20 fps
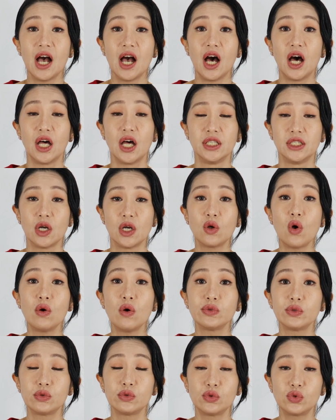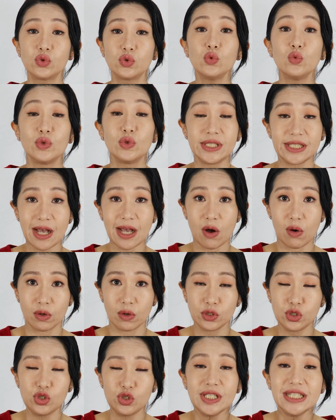呃，能够速效、
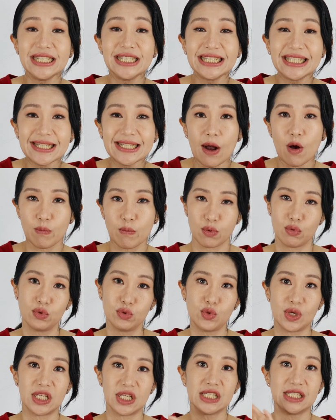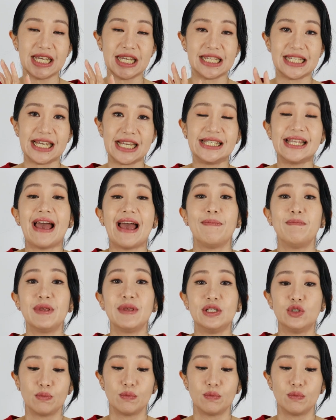迅效补水的这一些产品，